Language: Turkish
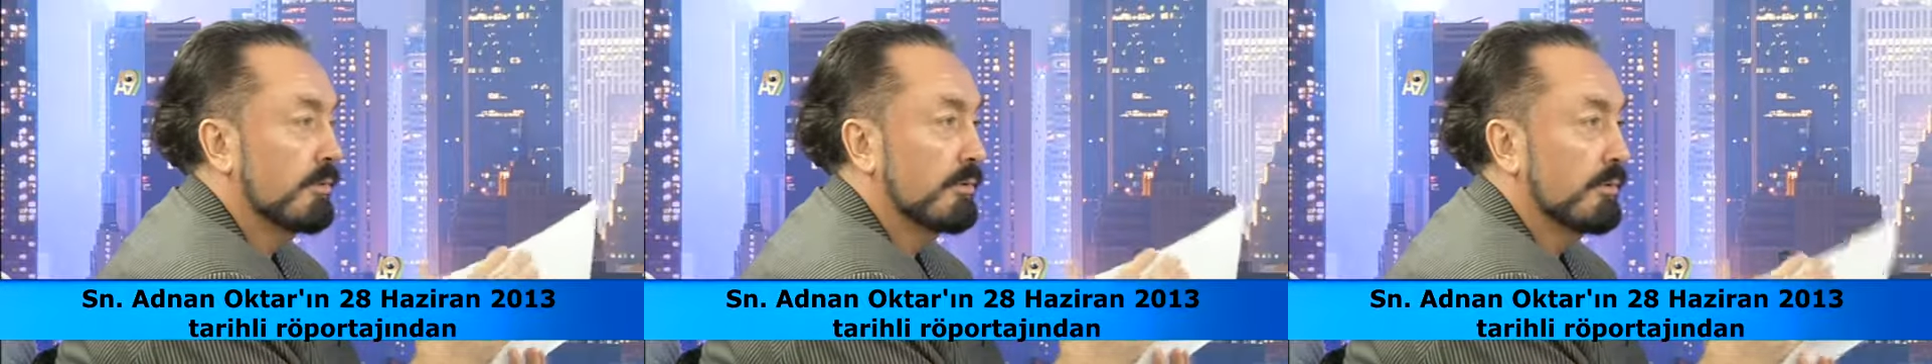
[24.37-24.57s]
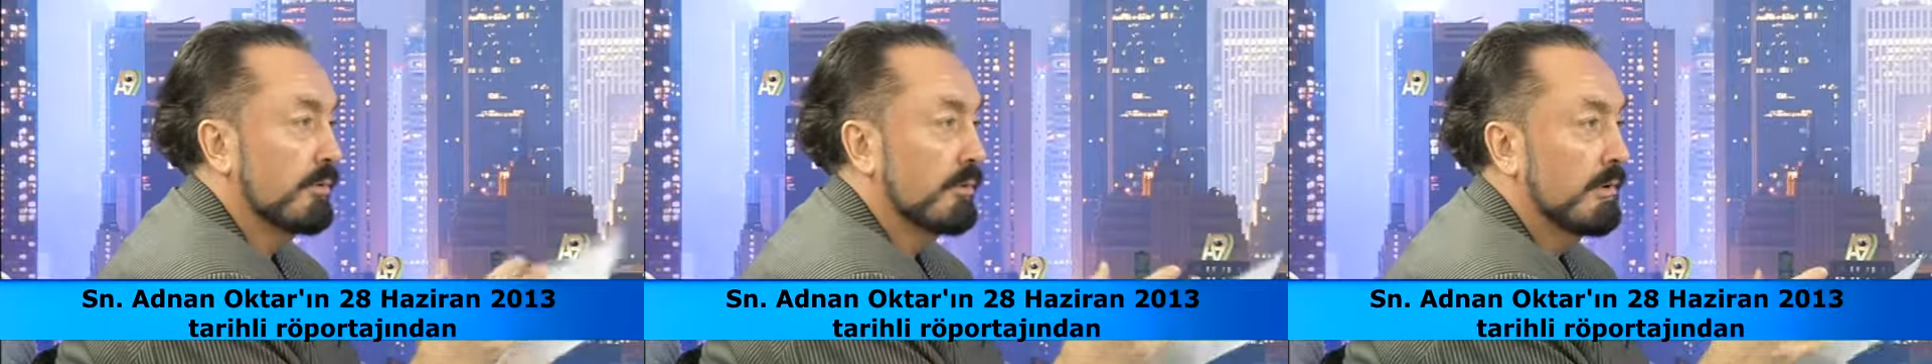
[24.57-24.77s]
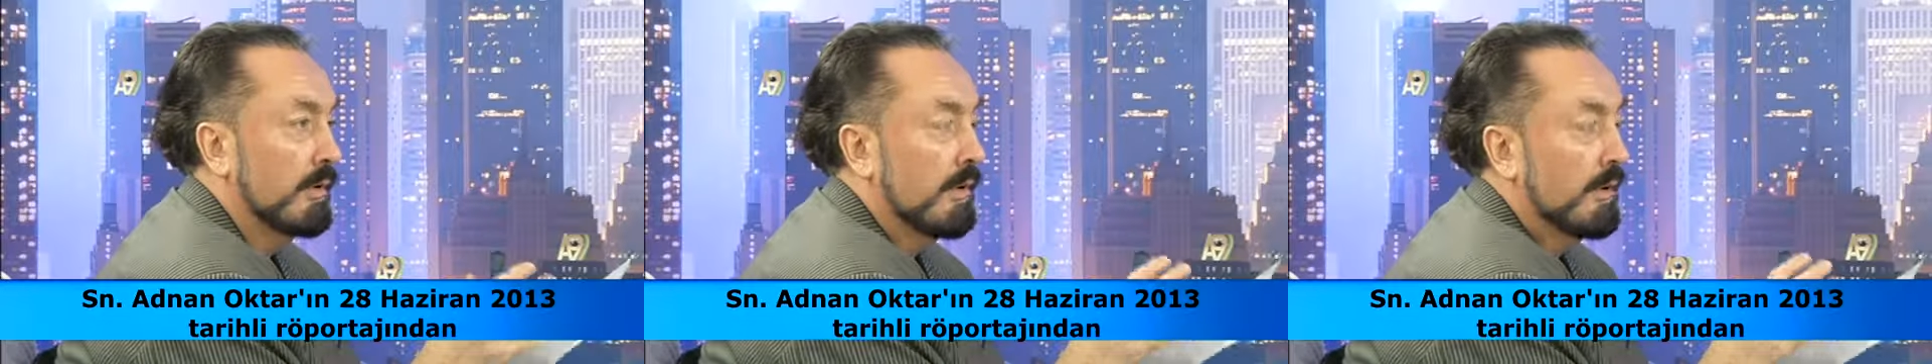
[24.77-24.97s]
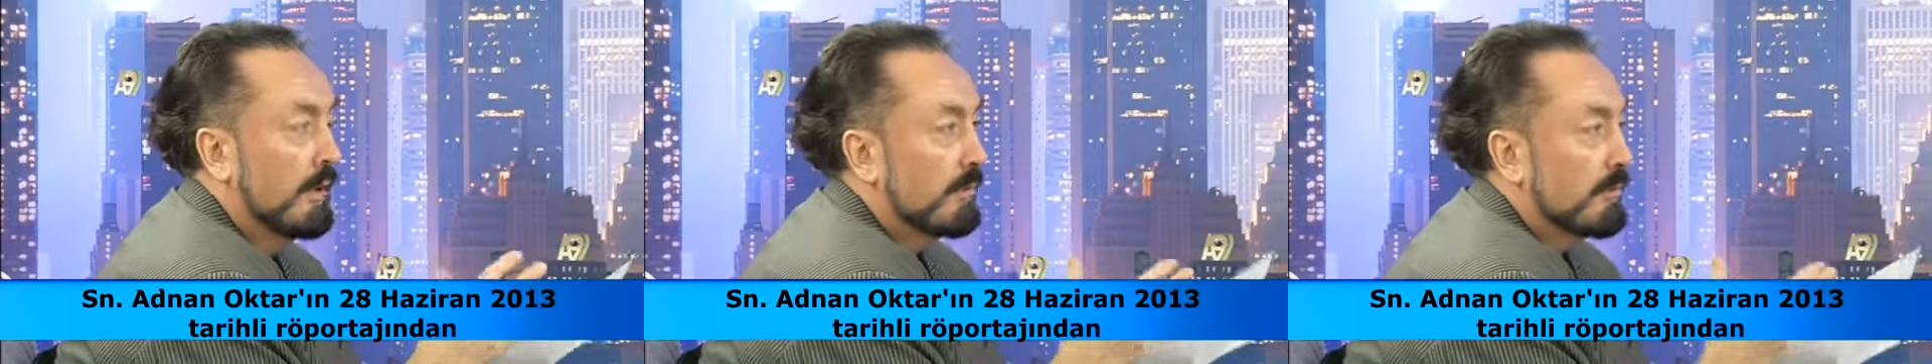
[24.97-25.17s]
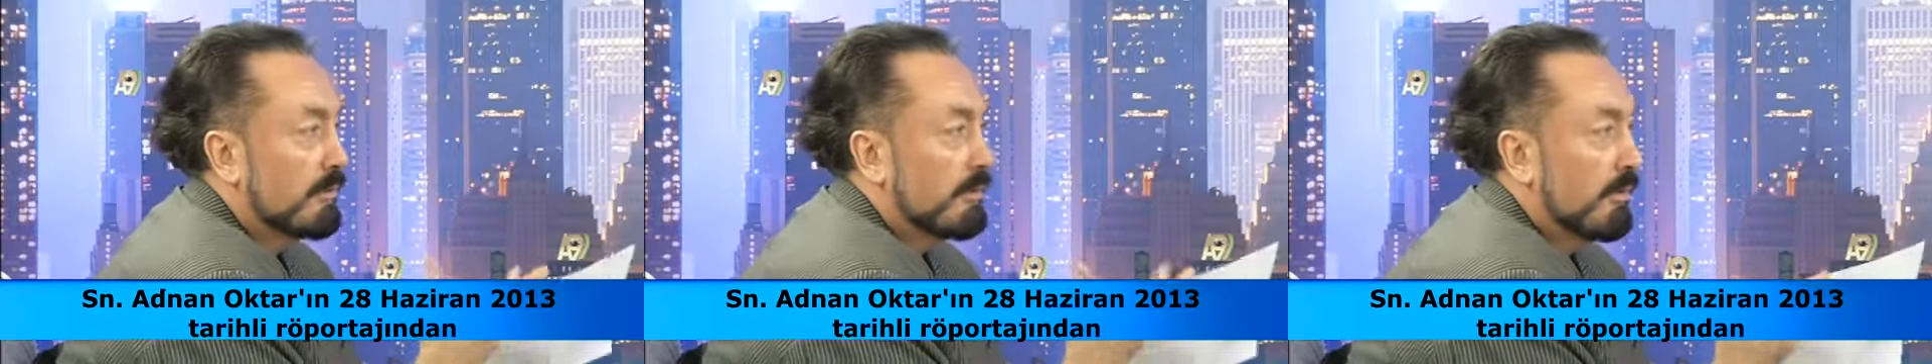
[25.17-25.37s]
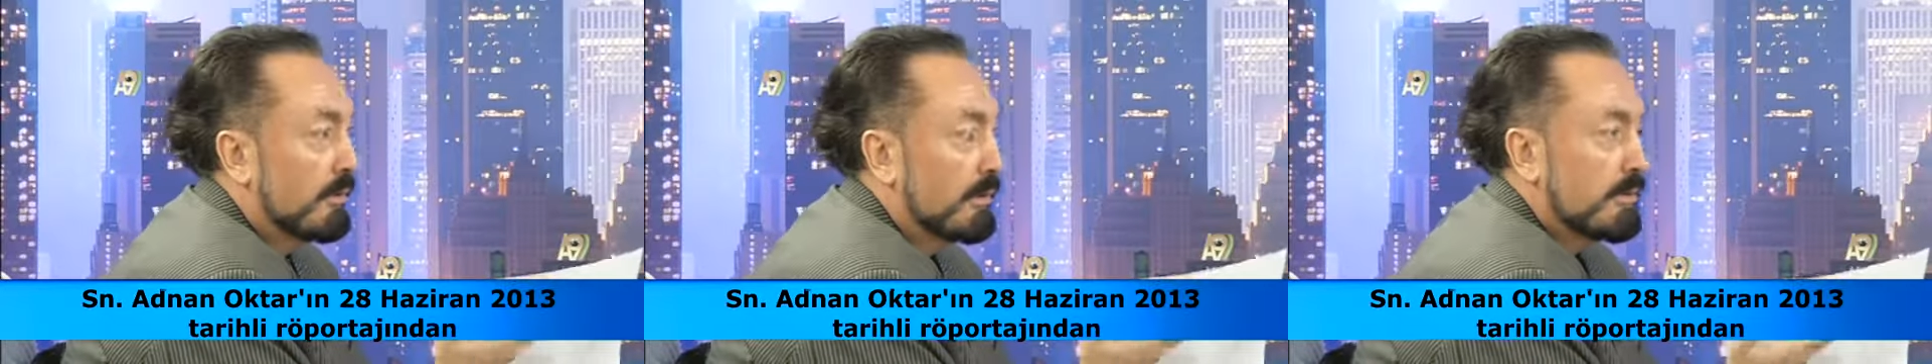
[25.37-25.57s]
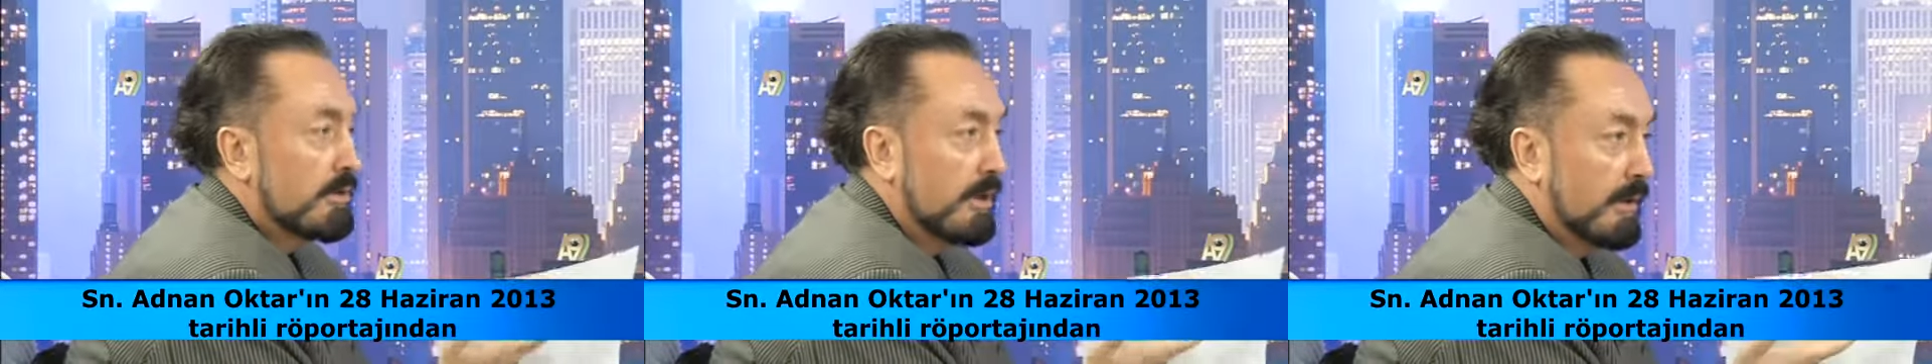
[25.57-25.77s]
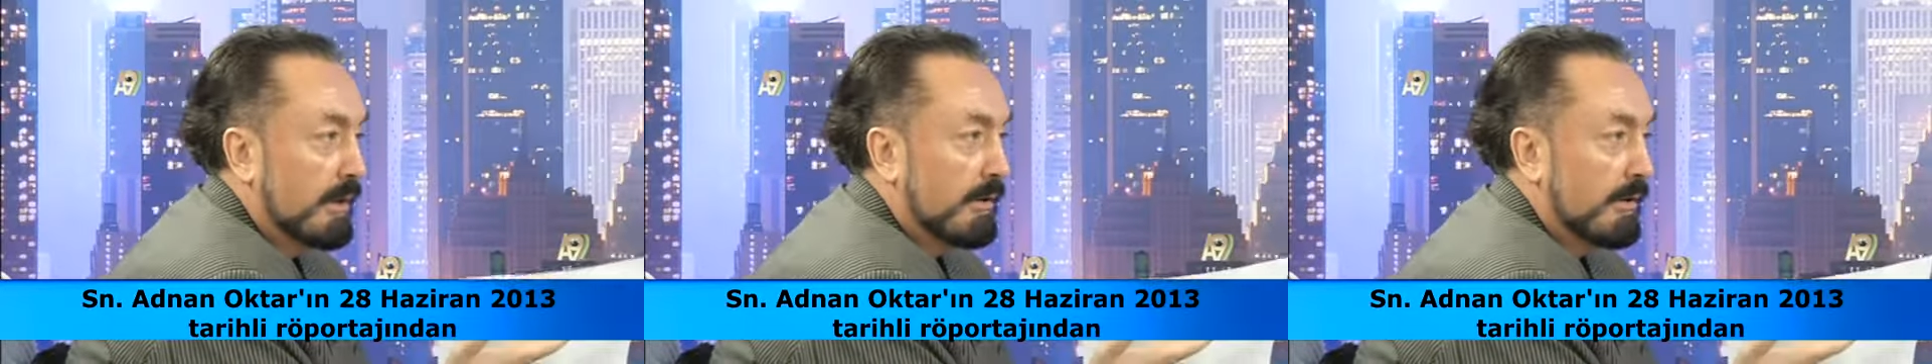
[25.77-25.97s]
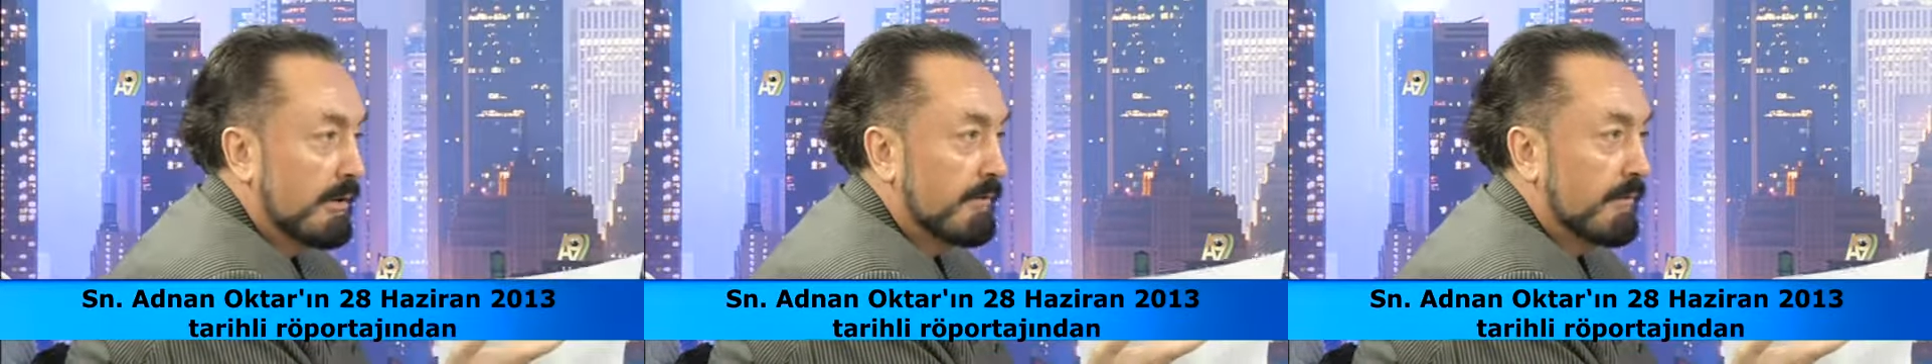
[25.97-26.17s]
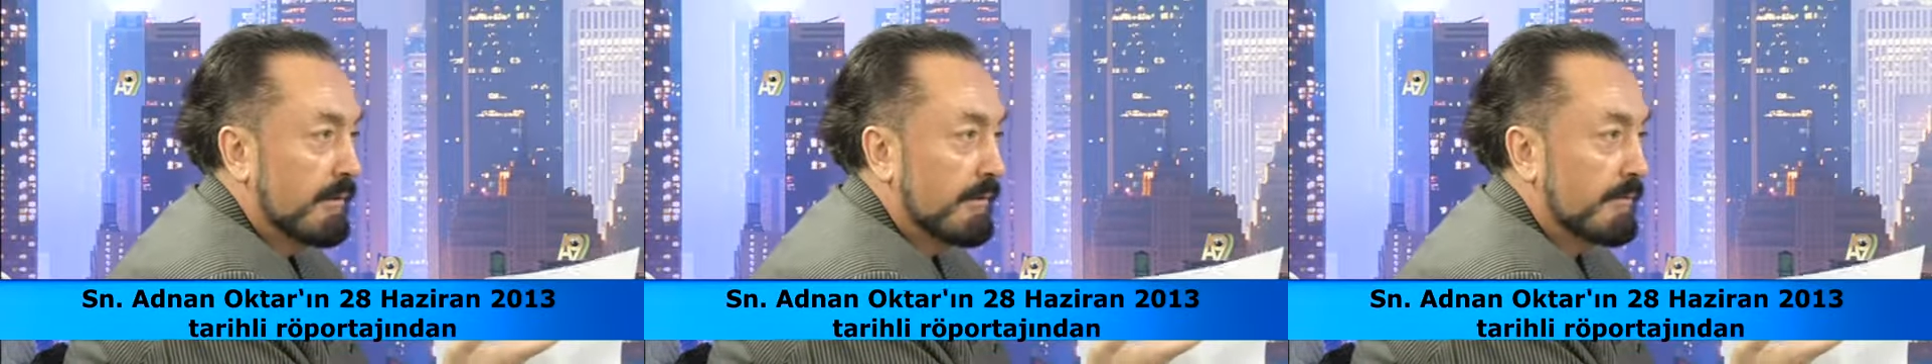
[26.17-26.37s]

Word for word: Kürt. Çünkü orada çıkarları var.